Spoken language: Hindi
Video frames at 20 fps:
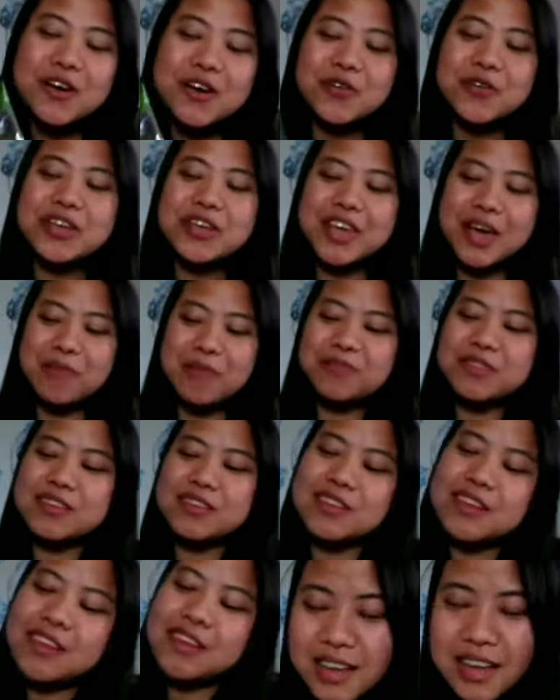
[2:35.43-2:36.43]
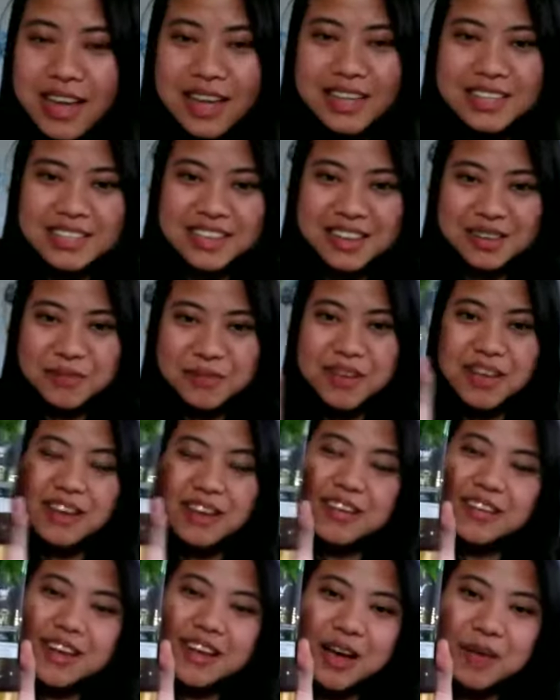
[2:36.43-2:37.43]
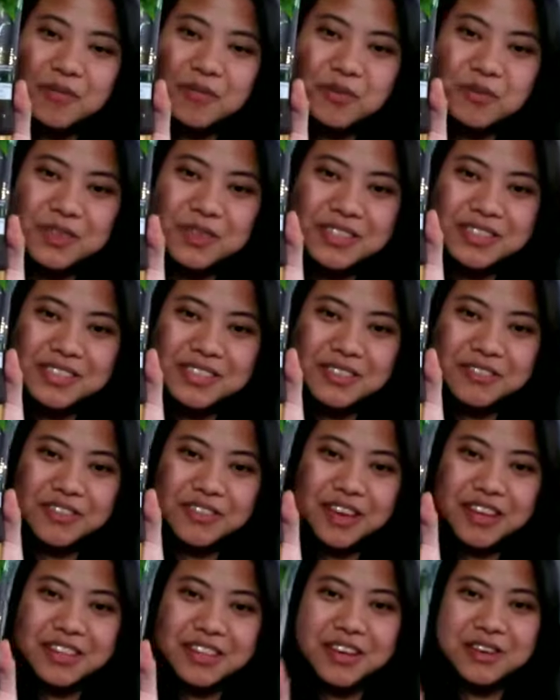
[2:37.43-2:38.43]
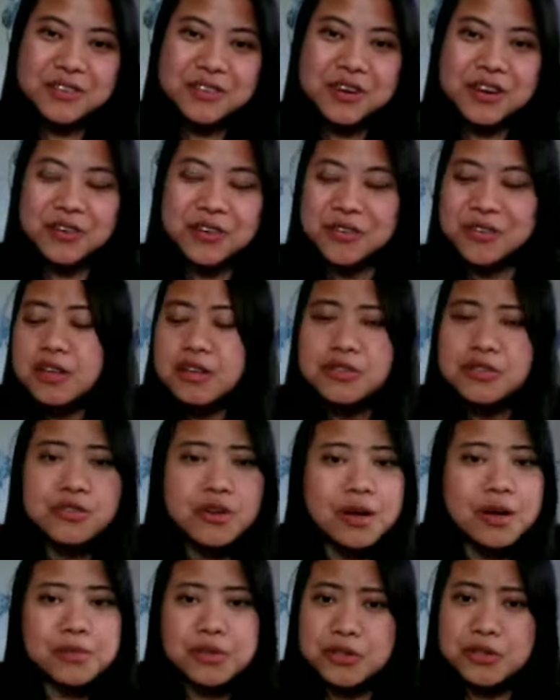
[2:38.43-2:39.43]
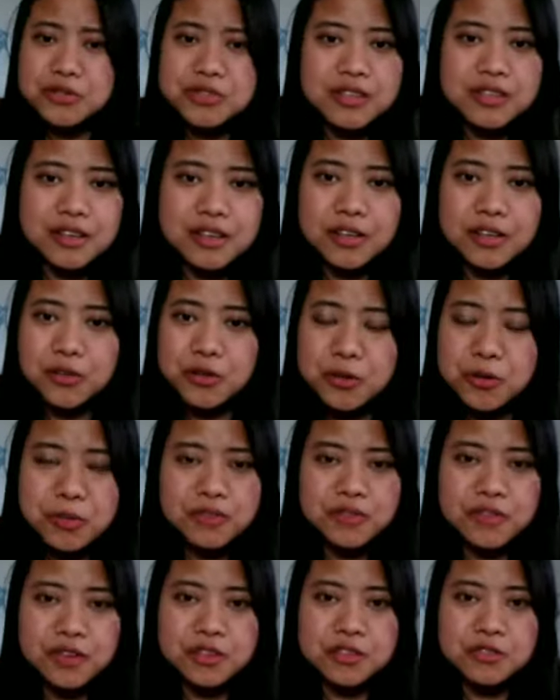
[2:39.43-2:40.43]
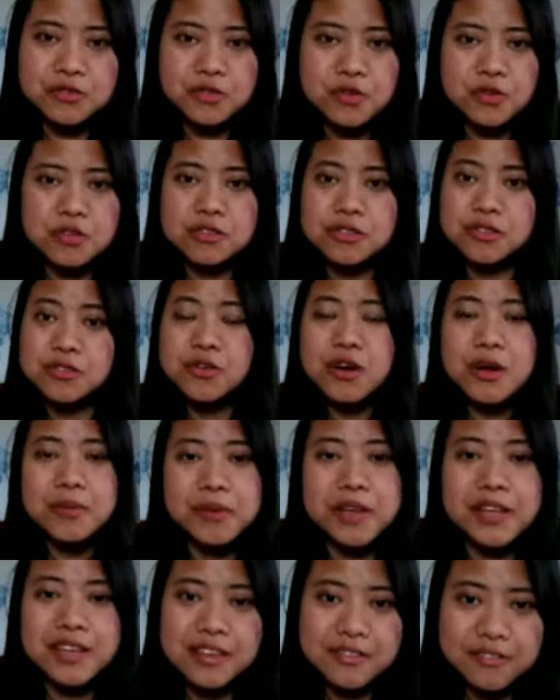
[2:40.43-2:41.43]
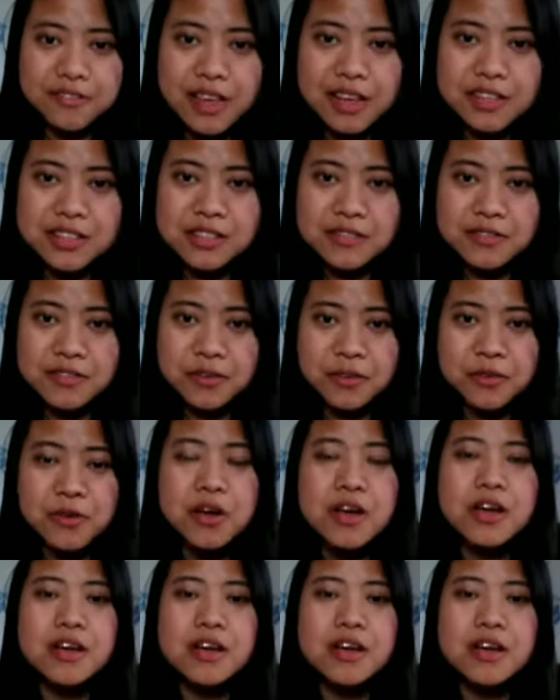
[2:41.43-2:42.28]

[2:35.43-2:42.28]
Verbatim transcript: कोई गैप न रहे एंड टेल मी अगर आपको भी इससे फ़ायदा हुआ हो सो so आप यूज़ करें कोई भी फेस वॉश जो आपके लिए इफेक्टिव हो